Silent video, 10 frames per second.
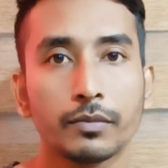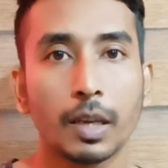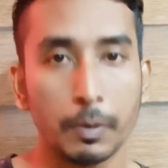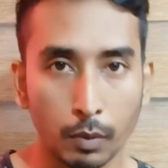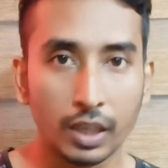
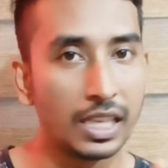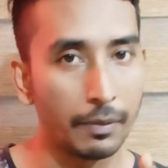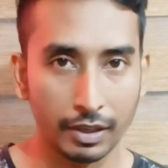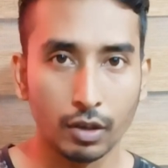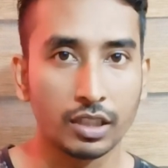আমি বলে দিলাম
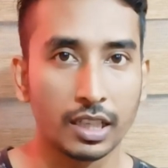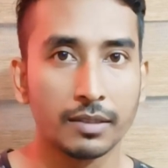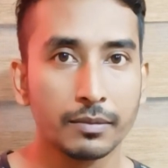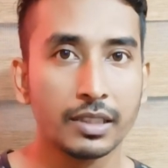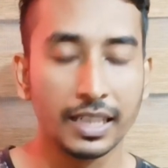এই কথাটা
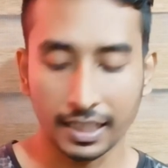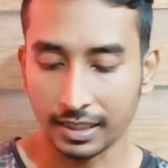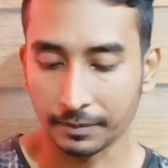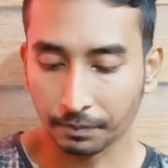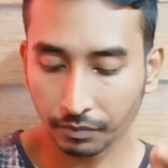ঠিক আছে
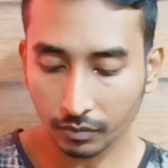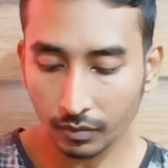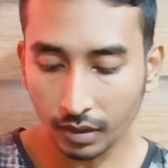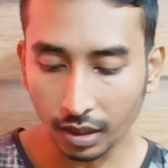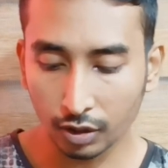
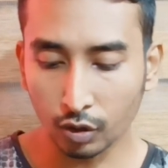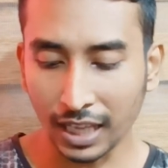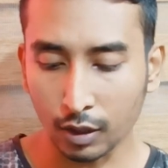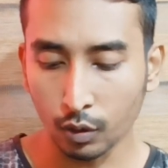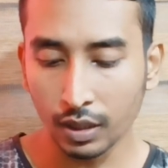তো
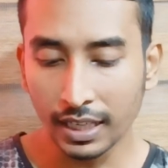দেখো